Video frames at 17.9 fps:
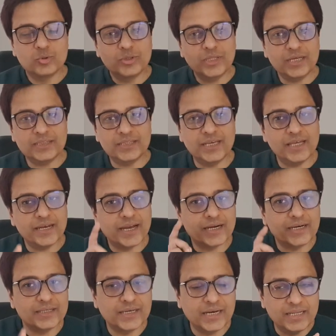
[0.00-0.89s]
तो देखते हैं
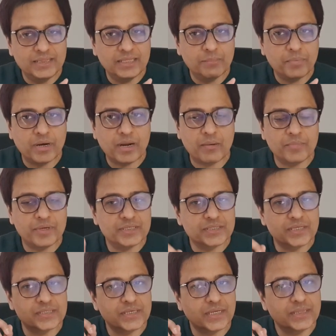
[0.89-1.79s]
रैकेट खरीदने पर
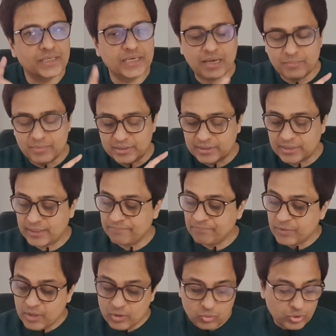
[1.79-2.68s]
हमें इसके साथ क्या मिलता
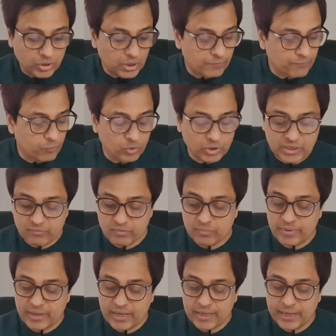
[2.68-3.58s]
है तो ये एक फुल
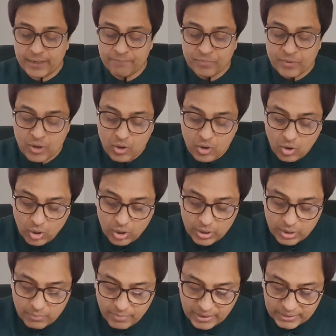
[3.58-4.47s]
कवर बैग है
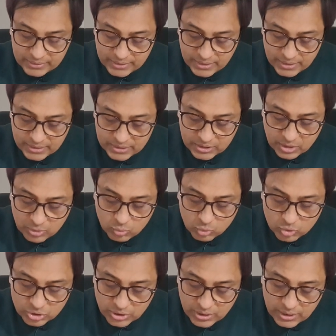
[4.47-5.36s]
और अगर बात करें इसकी
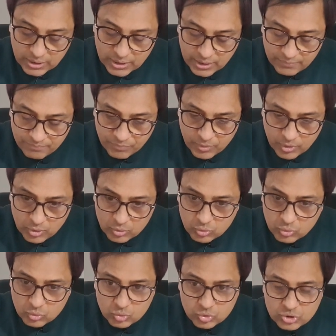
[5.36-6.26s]
कुशनिंग की
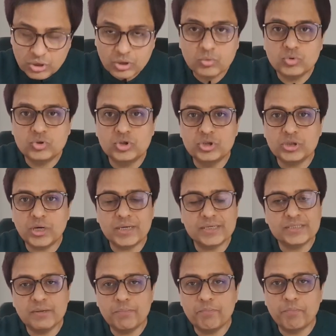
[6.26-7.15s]
तो कुशनिंग को
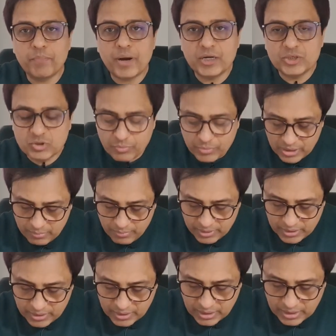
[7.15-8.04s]
चार से पाँच
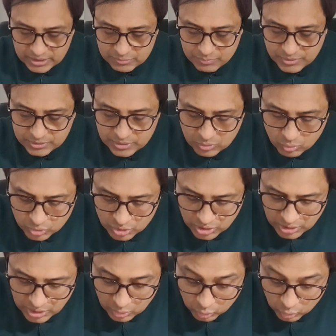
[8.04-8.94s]
मिलीमीटर के आसपास की
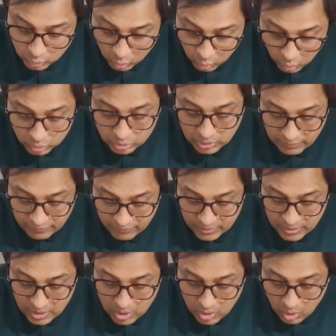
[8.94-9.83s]
कुशनिंग है दोनों
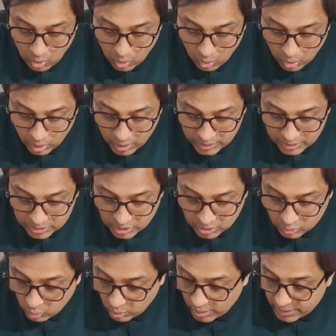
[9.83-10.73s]
तरफ और
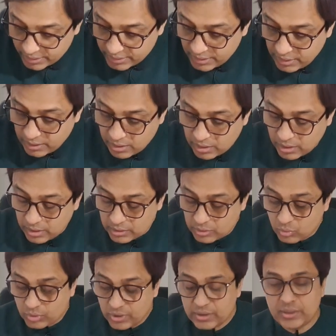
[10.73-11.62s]
इसकी क्वालिटी
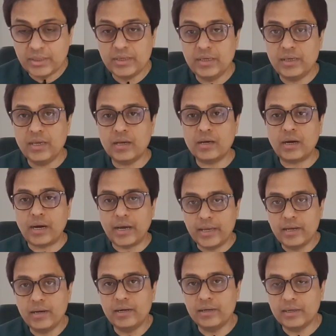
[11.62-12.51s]
क्योंकि देखिए ये एक
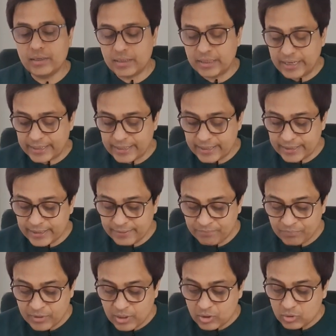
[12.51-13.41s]
हाई एंड रैकेट
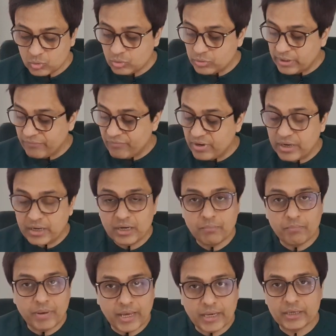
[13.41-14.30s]
है तो
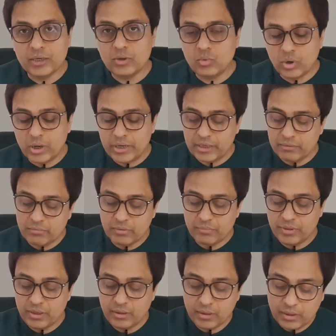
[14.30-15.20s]
डेफिनेटली बैग की क्वालिटी
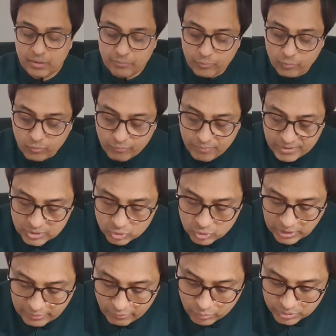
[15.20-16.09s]
में भी
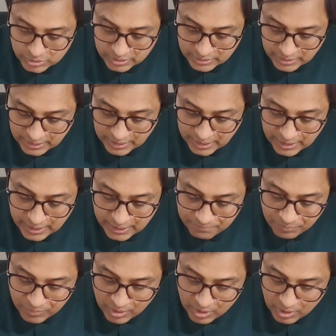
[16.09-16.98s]
इंप्रूवमेंट जो है वो मुझे दिख
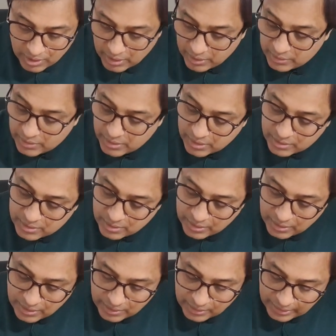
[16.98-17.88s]
रही है इनर
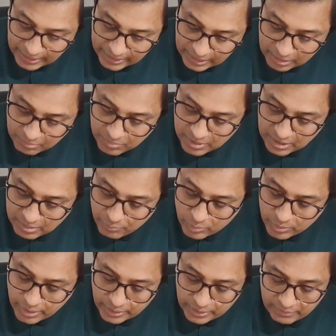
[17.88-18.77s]
एक एक लाइनिंग भी
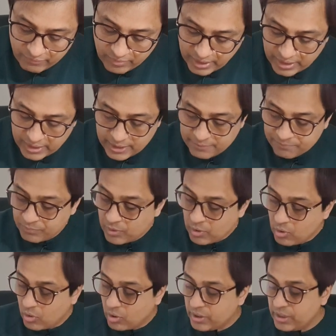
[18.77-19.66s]
है प्रोटेक्टिव लाइनिंग
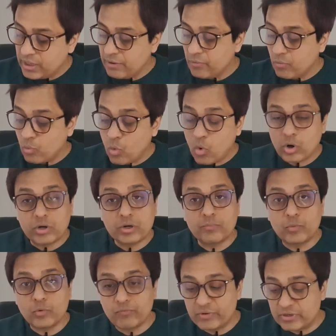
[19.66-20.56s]
और ये
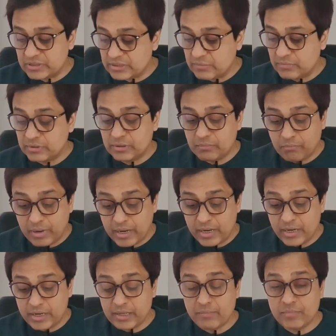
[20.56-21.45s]
वाटर प्रूफ है इसका मतलब
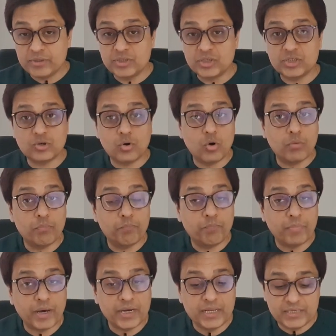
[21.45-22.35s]
माइनर डैमेजेस और
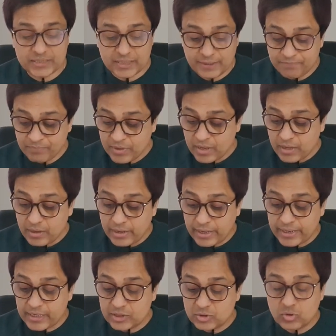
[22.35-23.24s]
पानी से
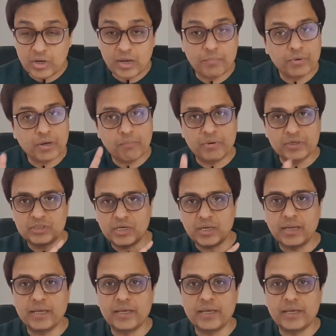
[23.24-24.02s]
रैकेट जो है आपका बचा